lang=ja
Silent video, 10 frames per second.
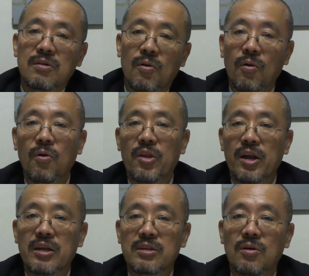方法だ
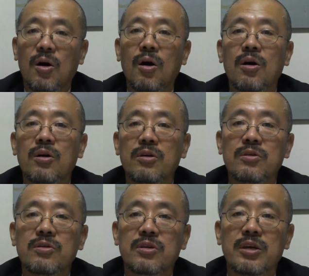なと
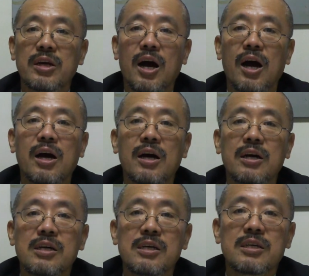いう気が
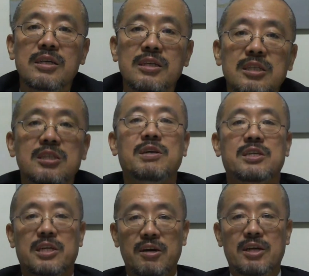しま
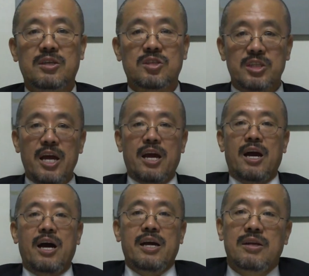したね私ね
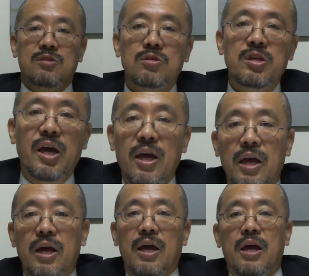はいそれで、
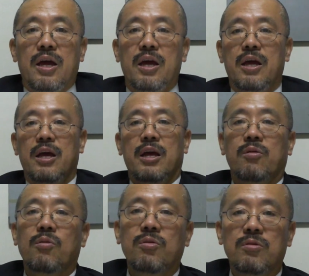えーと、
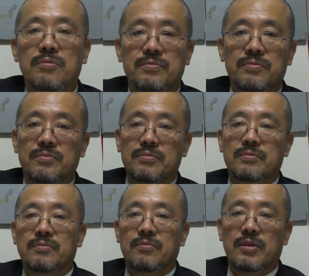この
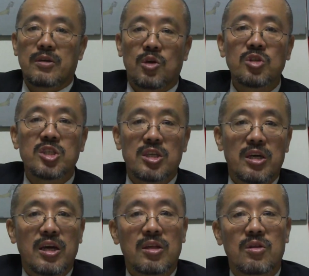虚子
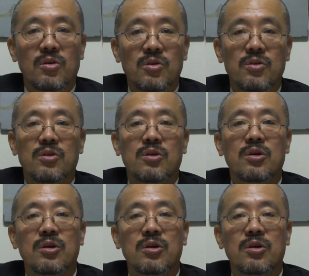という